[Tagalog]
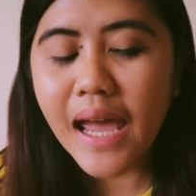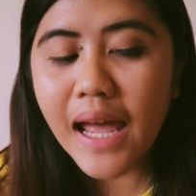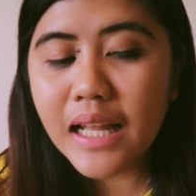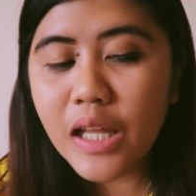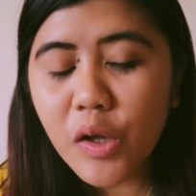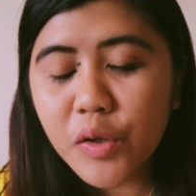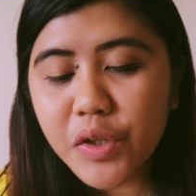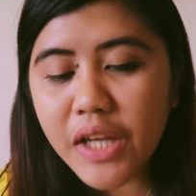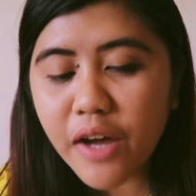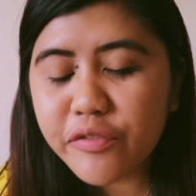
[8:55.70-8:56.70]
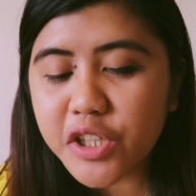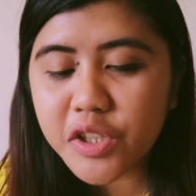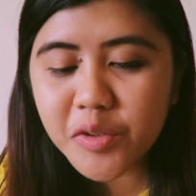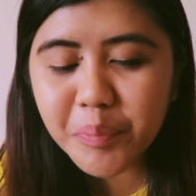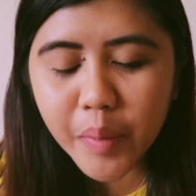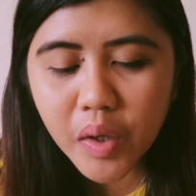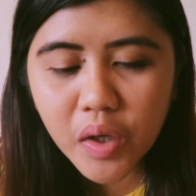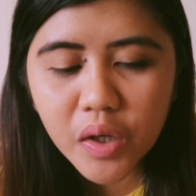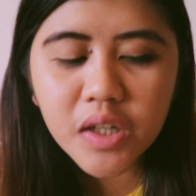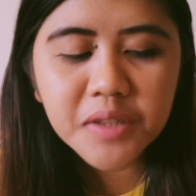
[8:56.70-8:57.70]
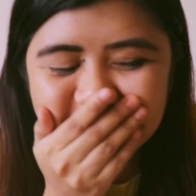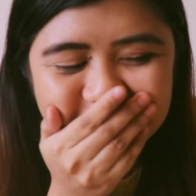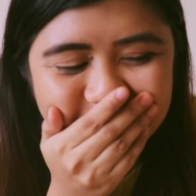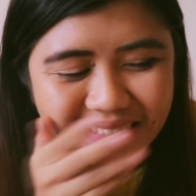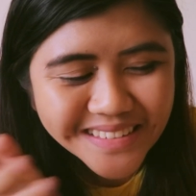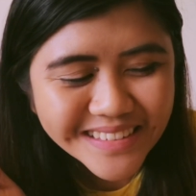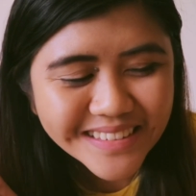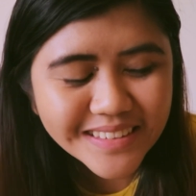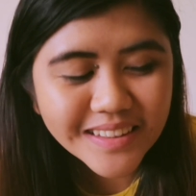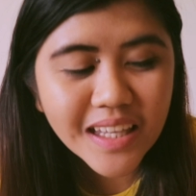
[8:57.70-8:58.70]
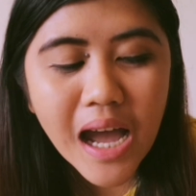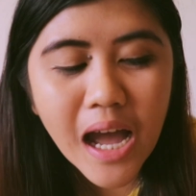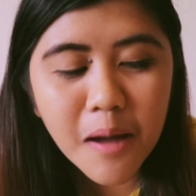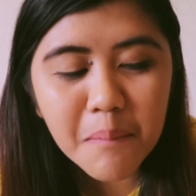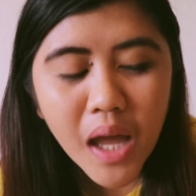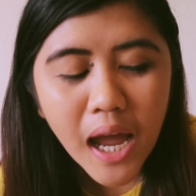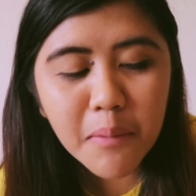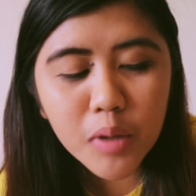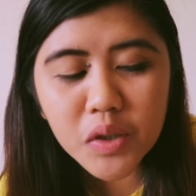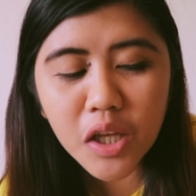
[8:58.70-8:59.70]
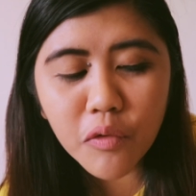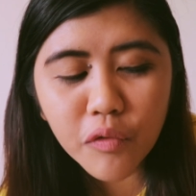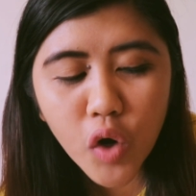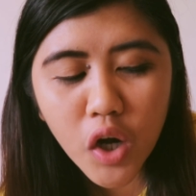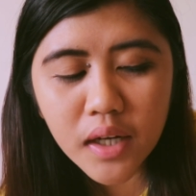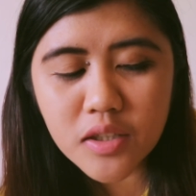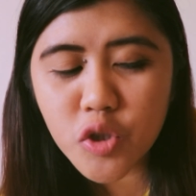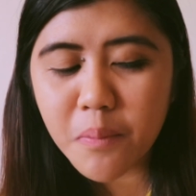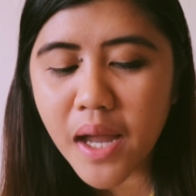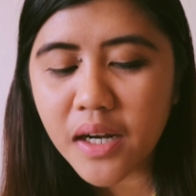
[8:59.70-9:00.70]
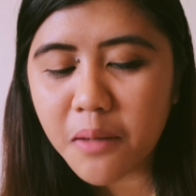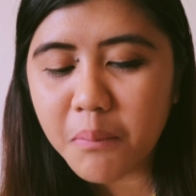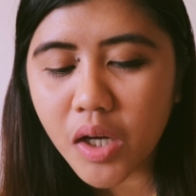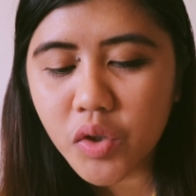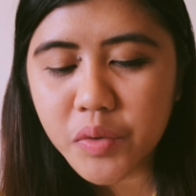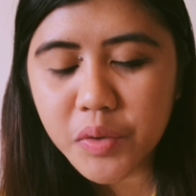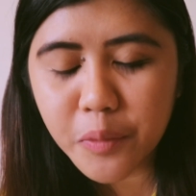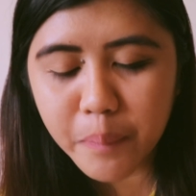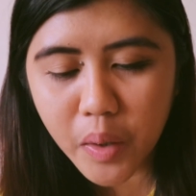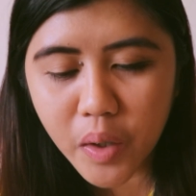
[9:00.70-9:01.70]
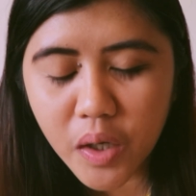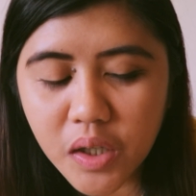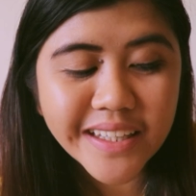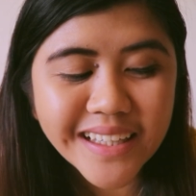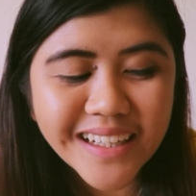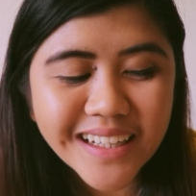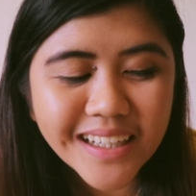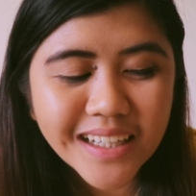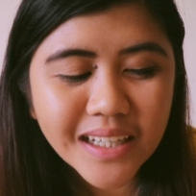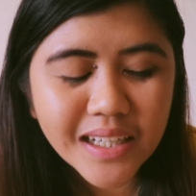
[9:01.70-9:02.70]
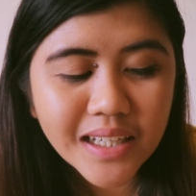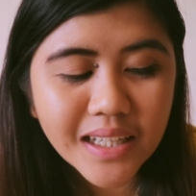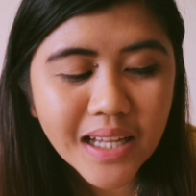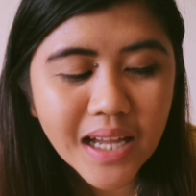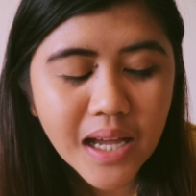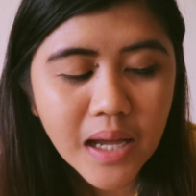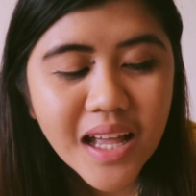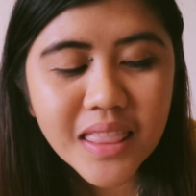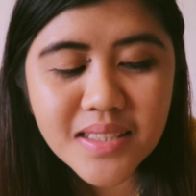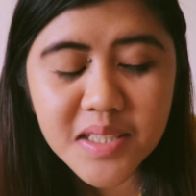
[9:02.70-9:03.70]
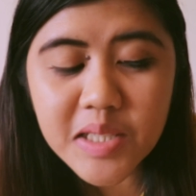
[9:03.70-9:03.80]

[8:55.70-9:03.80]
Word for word: Hello, Good afternoon po. Yes po. Um, I'm looking for Jumera Makuno po. Sino po sila? This is